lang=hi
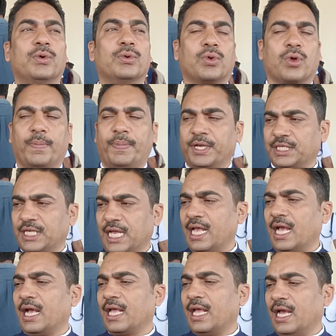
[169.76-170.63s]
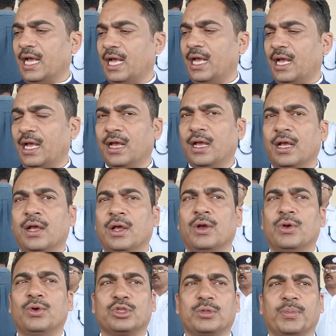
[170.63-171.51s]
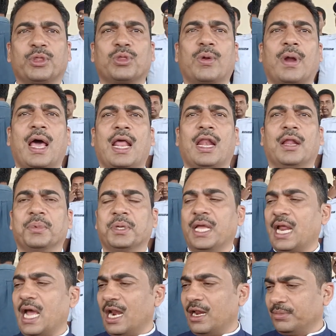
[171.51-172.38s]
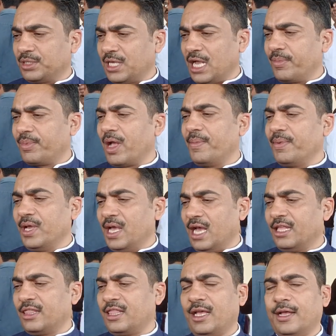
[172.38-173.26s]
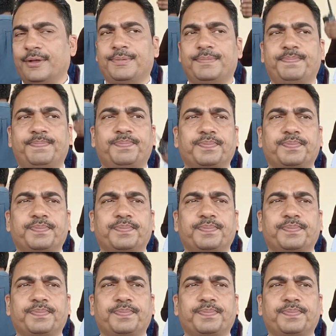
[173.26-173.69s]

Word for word: उनको फंसाया गया है उसमें थोड़ा आलमगीर आलम साहब का भी हाथ है